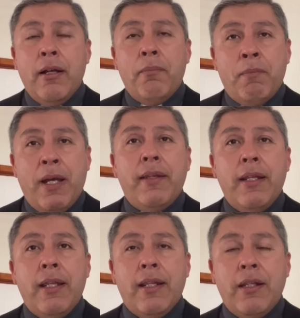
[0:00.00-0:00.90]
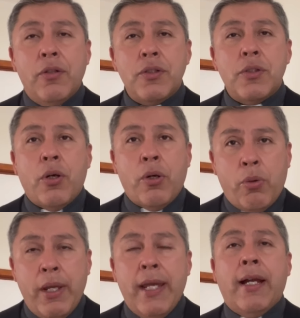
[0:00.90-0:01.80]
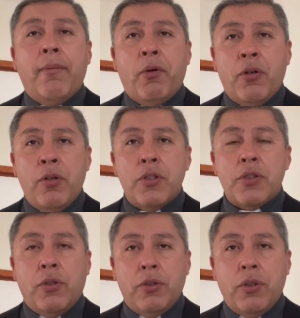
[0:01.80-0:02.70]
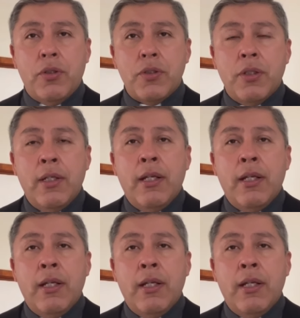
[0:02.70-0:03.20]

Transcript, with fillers: Madre de Dios, ruega por nosotros.